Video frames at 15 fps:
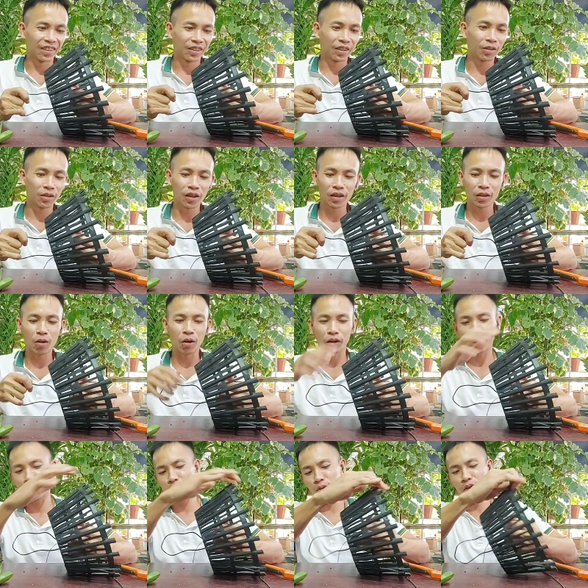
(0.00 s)
Nhiều người hỏi
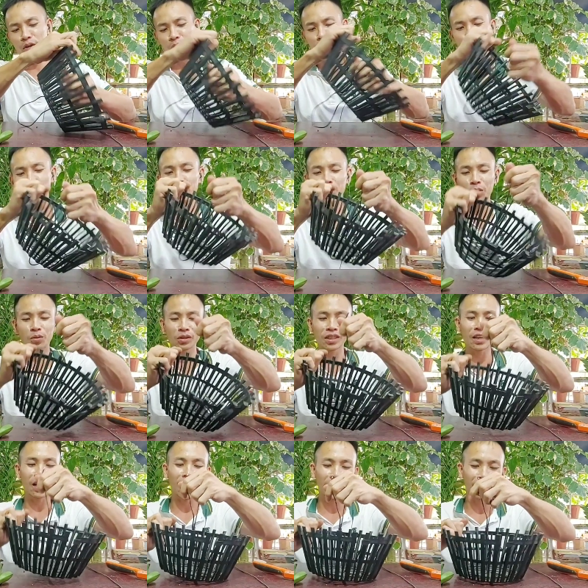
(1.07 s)
câu nhiều lúc cũng
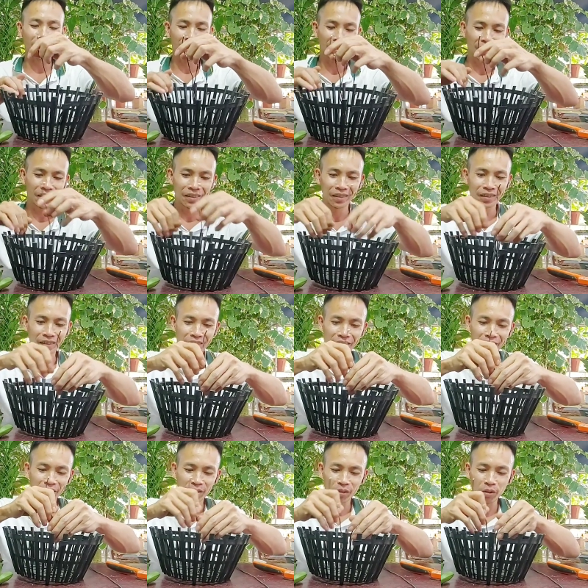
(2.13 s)
rất hay.
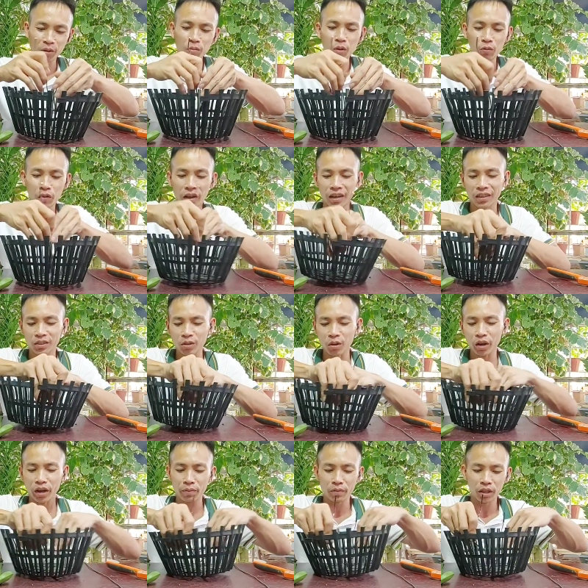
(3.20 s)
Cũng một phần là do
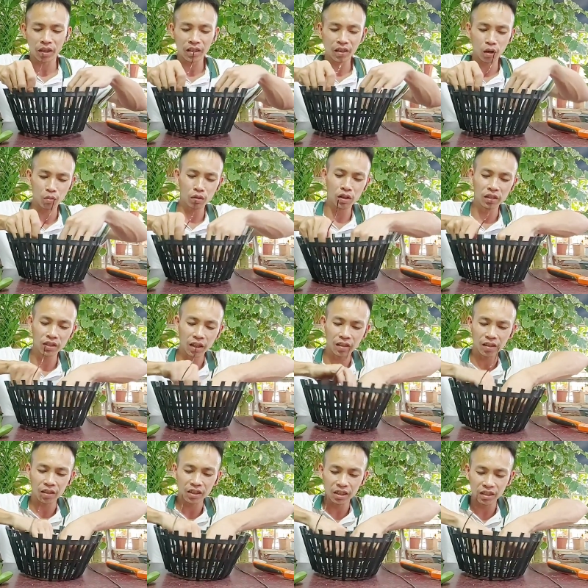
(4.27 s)
em không hướng dẫn
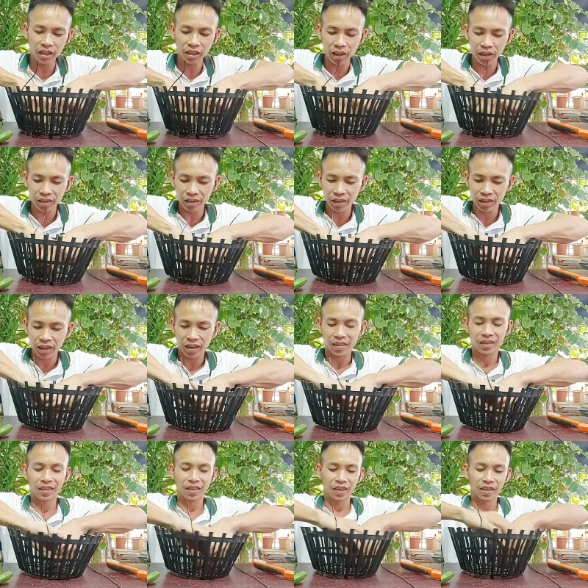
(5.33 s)
được chi tiết hết nên là
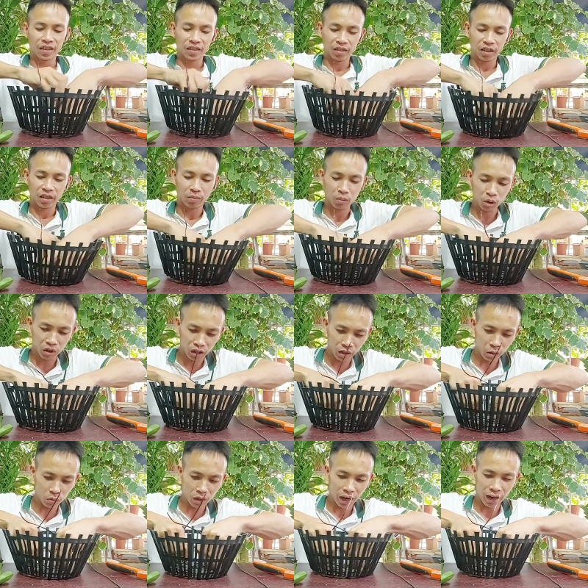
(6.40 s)
mọi người
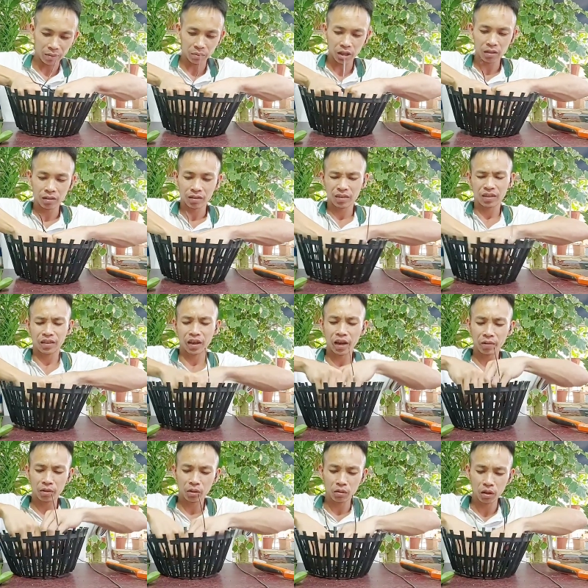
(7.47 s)
thông cảm nhé.
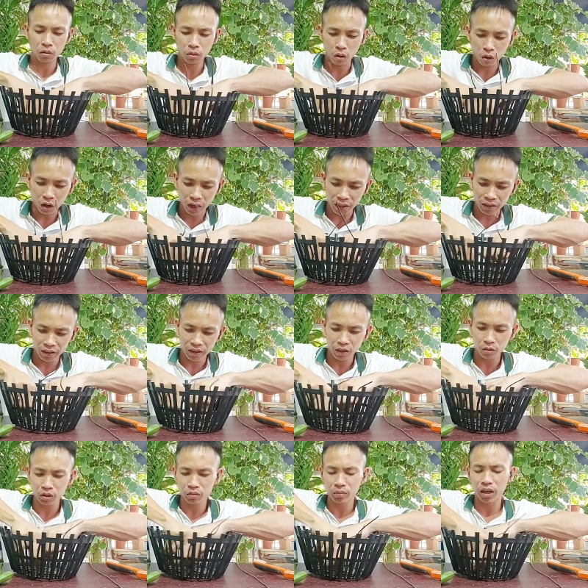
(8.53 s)
Em thì cũng không khó khăn gì
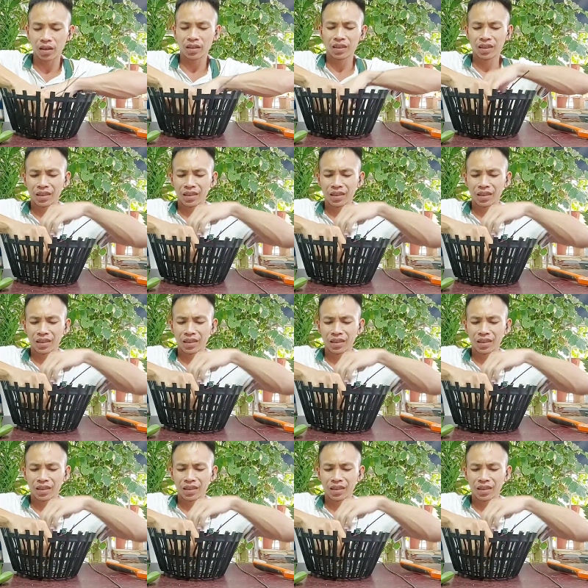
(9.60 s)
đâu, nhưng mà